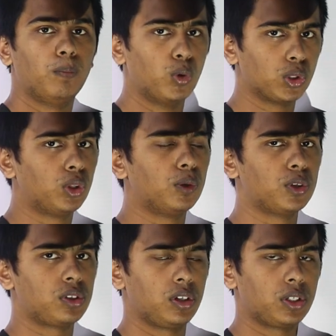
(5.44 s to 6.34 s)
মধ্য
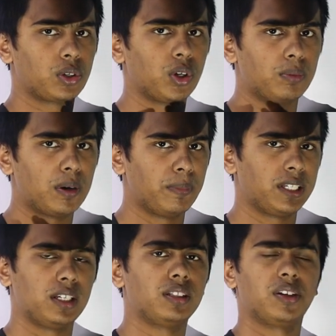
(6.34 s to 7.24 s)
মস্তিষ্ক বা
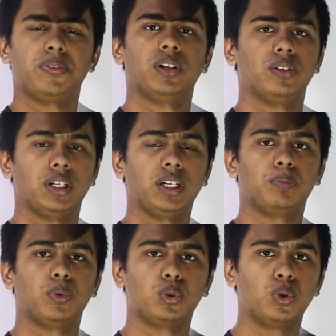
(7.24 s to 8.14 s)
মেসেন্সেফেলনের
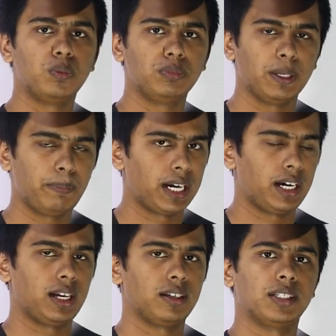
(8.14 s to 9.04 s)
প্রথম যে
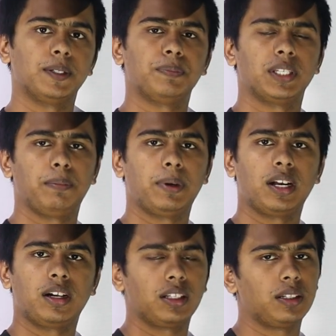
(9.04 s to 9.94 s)
প্যারাটা আছে এই
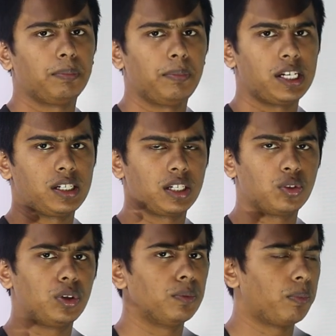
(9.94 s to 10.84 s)
প্যারাটাতে বেশ
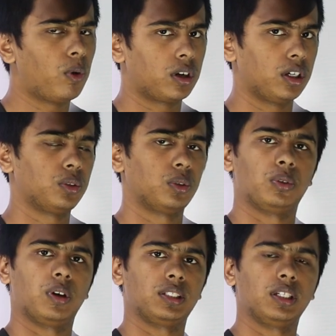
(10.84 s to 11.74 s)
কিছু ইম্পর্টেন্ট
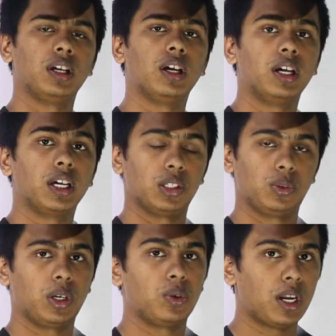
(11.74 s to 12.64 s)
তথ্য আছে
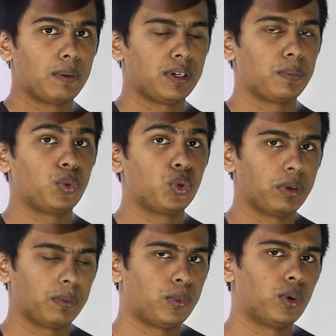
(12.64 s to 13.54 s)
কিন্তু এইগুলো আমরা
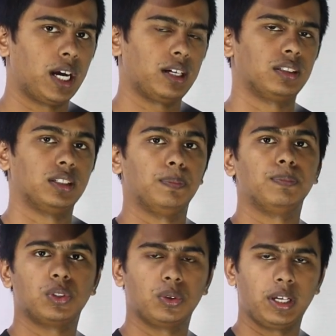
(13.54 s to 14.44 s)
পূর্বে পড়ে আসছি
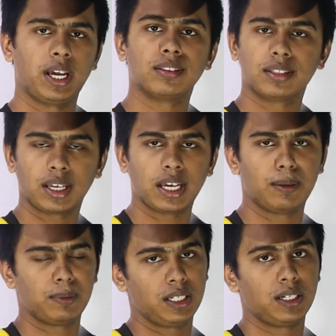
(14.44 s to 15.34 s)
সো এখান থেকে
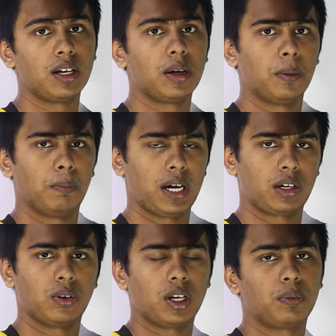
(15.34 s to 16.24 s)
আমাদের
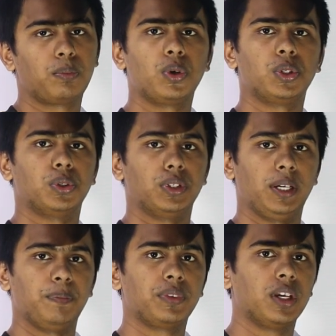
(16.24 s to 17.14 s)
মার্ক করার প্রয়োজন
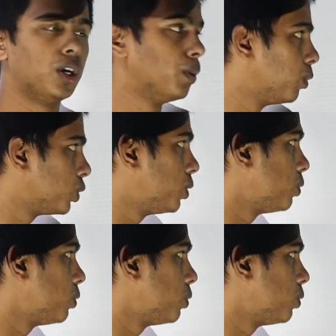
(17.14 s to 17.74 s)
নেই মধ্য